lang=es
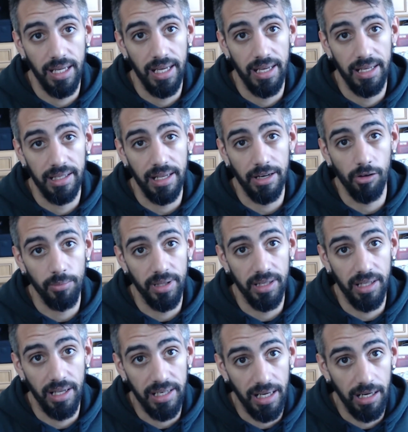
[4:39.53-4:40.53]
eh, te
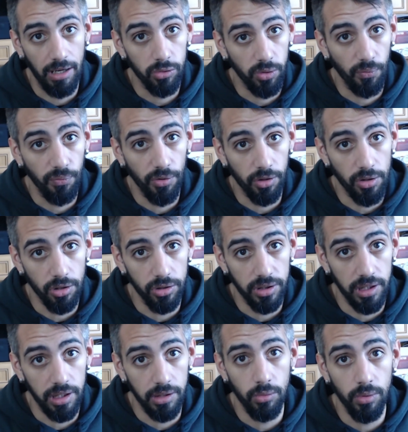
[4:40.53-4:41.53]
recomendaría el autofoco
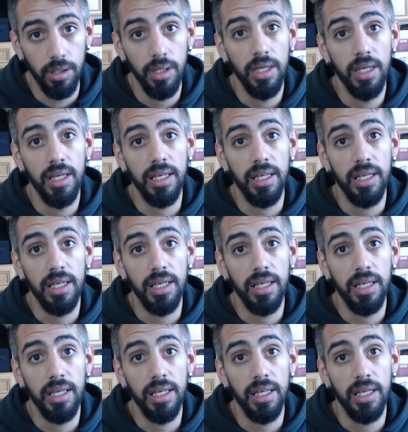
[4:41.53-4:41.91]
continuo